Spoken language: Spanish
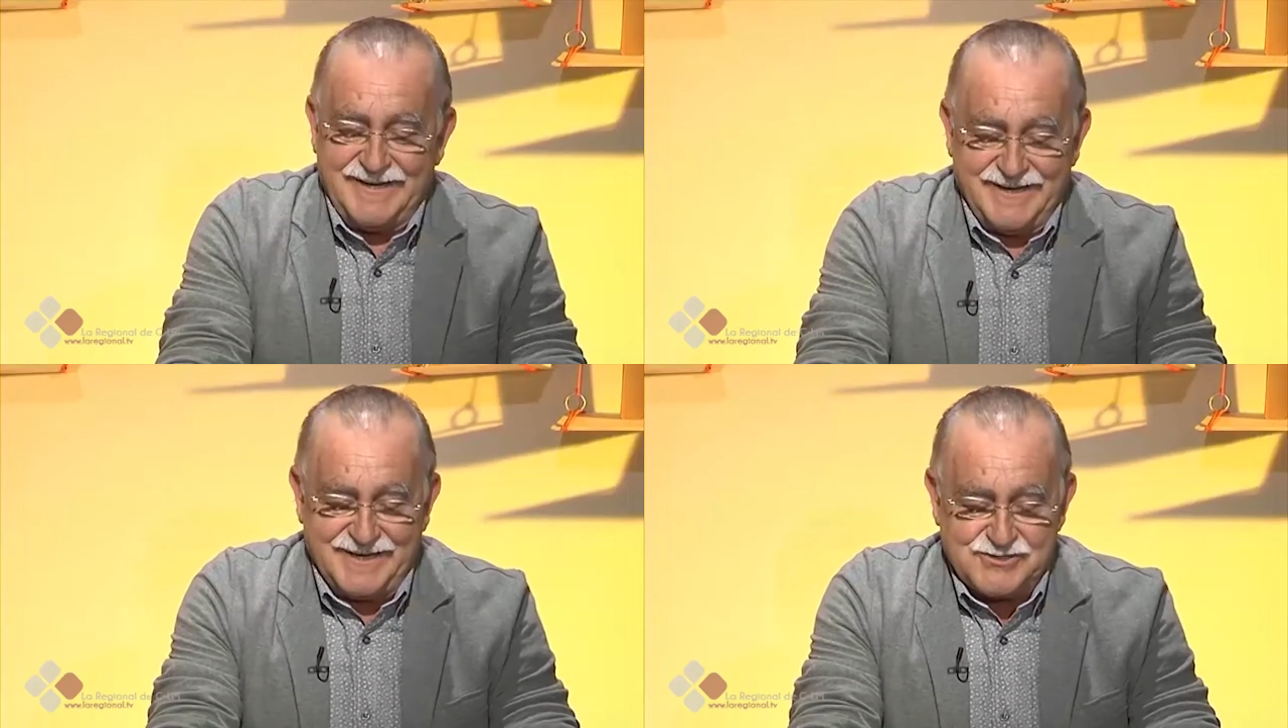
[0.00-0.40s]

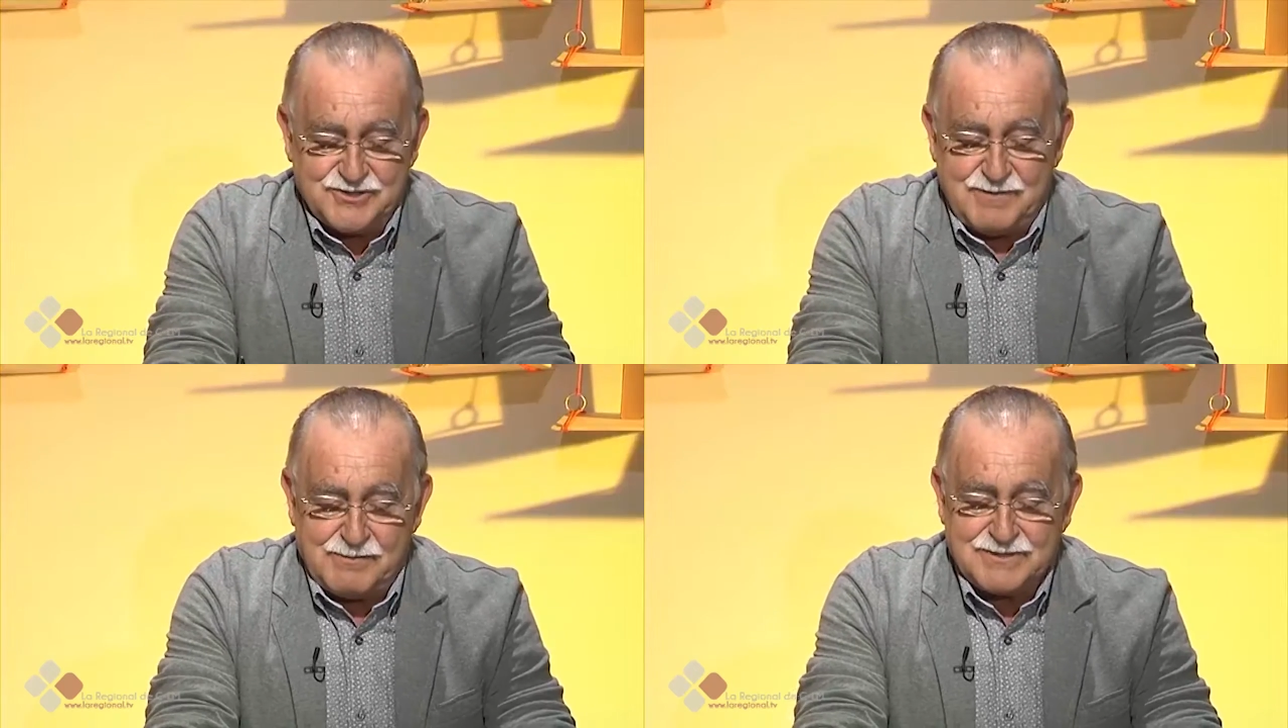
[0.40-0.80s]
Eh,
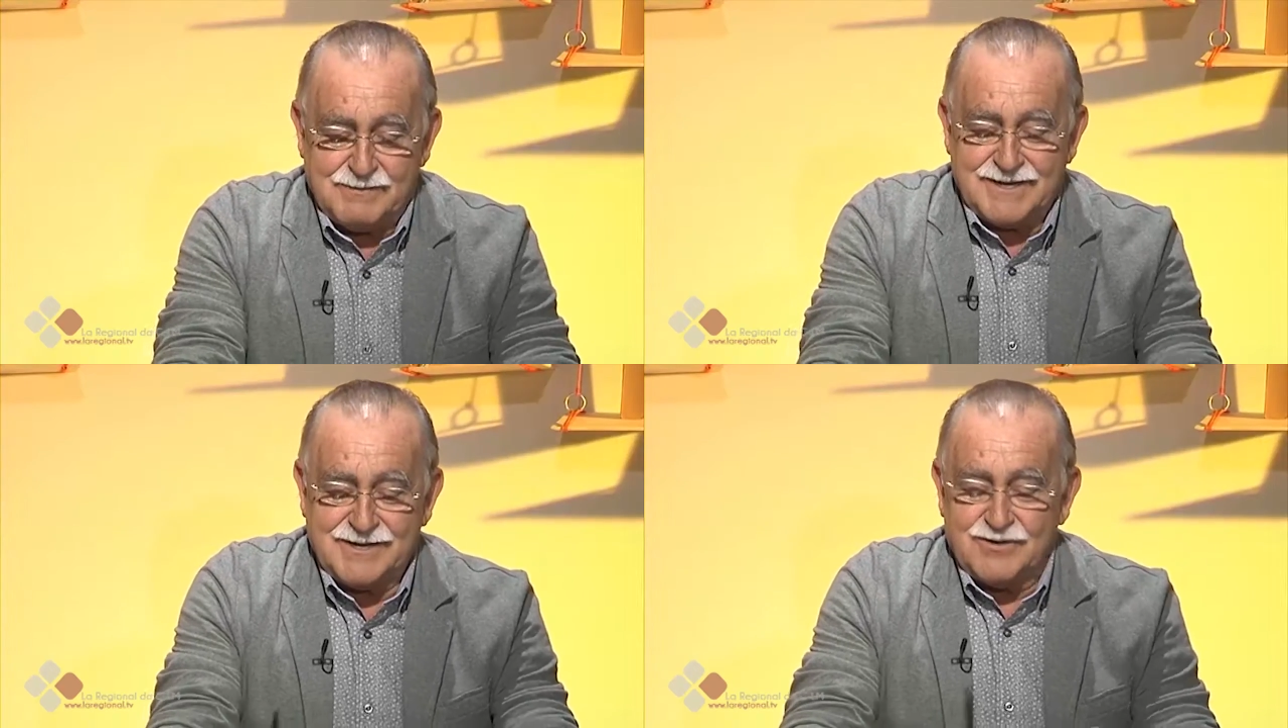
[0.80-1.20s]
Jesús, vamos
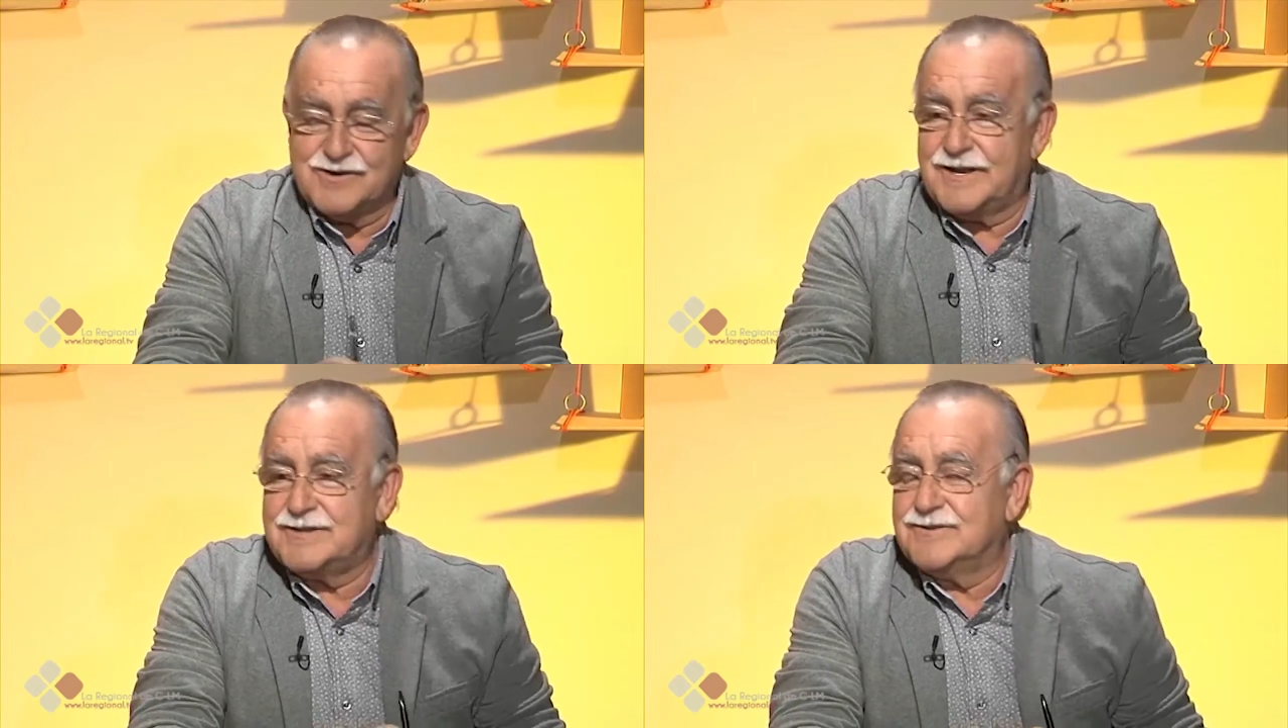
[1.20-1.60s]
a hablar en
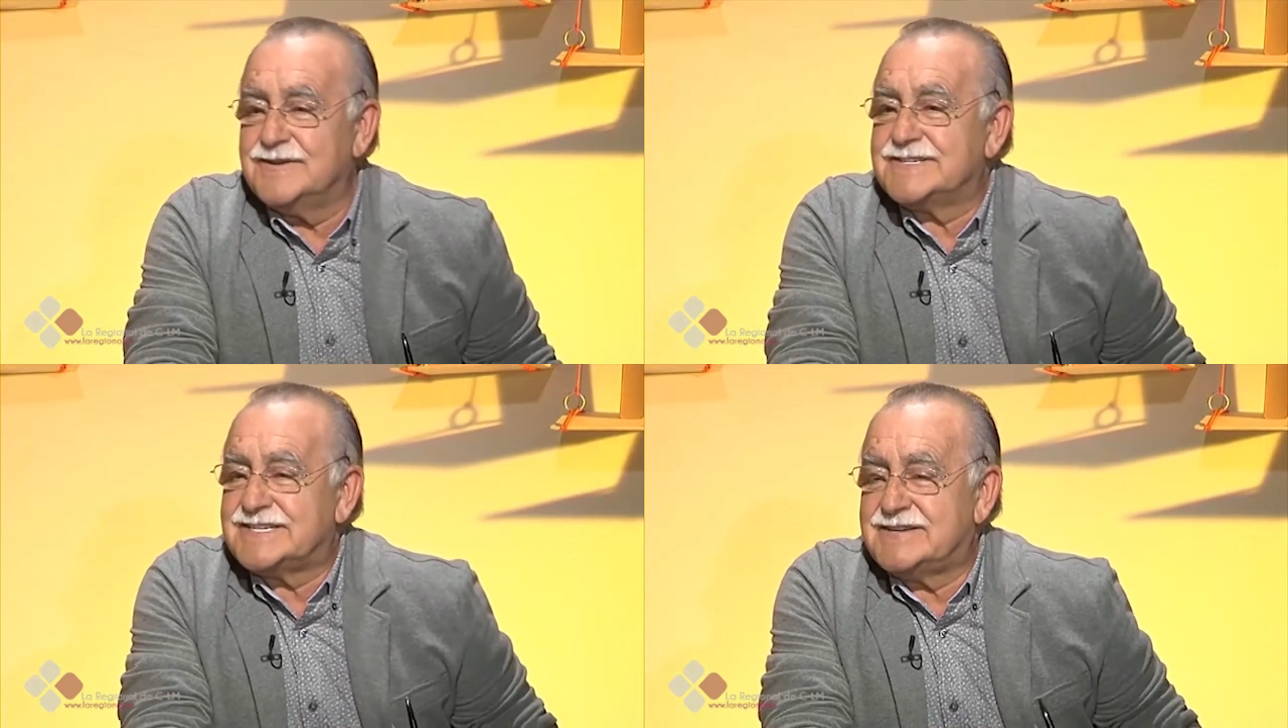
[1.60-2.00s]

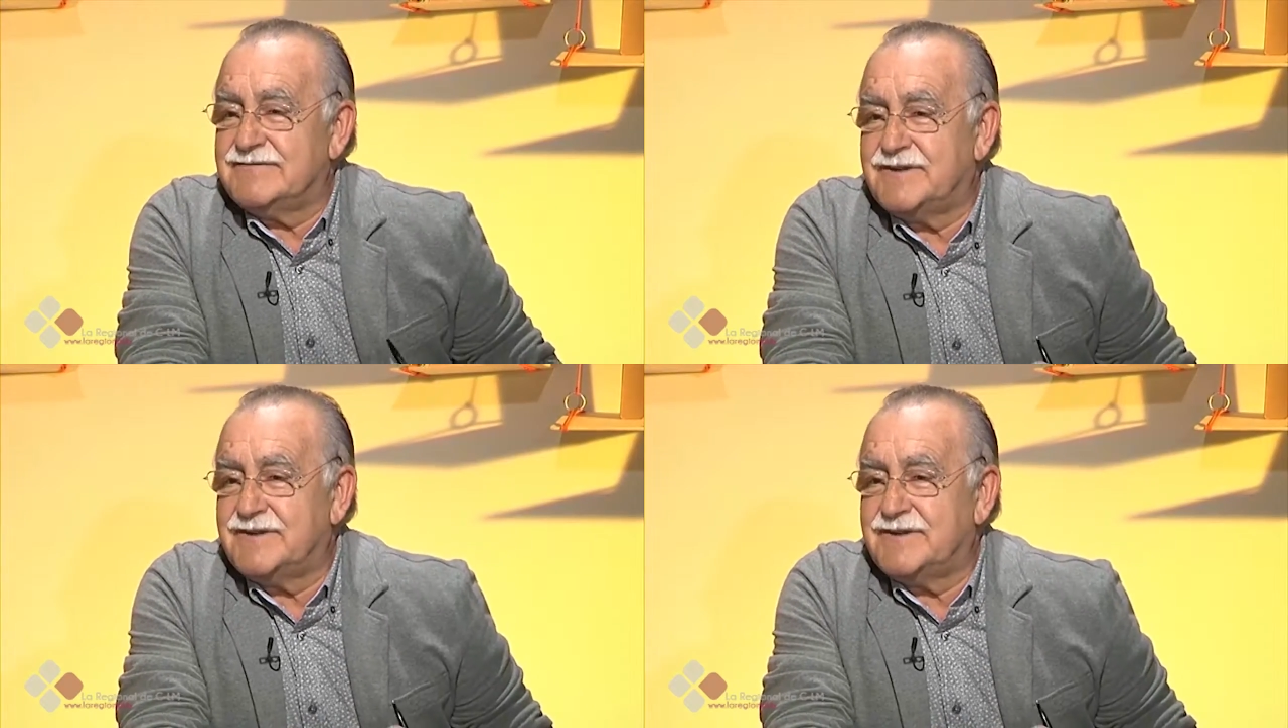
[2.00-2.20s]
concreto de esas